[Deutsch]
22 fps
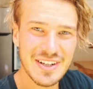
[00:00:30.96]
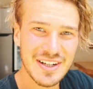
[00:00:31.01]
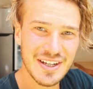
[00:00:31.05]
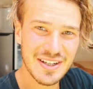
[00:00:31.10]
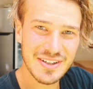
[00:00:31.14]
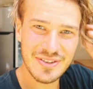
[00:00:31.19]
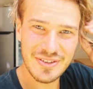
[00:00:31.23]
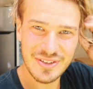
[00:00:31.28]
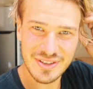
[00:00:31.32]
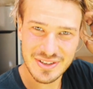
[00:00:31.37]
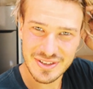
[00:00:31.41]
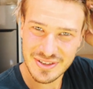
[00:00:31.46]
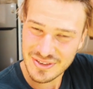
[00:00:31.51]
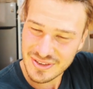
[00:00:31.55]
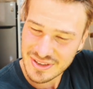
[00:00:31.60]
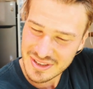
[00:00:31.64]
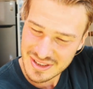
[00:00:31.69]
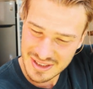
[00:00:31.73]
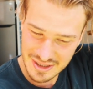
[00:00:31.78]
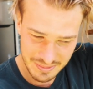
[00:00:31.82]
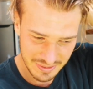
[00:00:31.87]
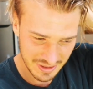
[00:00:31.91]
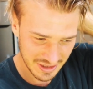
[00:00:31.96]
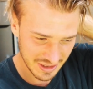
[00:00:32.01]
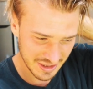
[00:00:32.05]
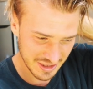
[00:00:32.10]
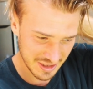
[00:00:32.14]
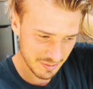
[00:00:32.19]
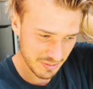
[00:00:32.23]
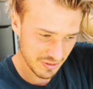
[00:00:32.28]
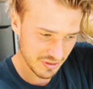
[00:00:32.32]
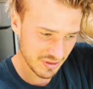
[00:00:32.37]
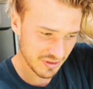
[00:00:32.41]
viel an heute und ich habe
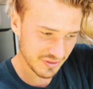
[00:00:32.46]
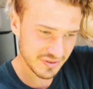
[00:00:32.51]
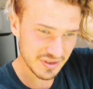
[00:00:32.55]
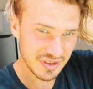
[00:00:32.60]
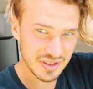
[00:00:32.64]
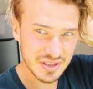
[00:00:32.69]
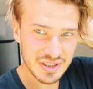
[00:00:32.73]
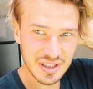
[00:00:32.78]
richtig Bock auf den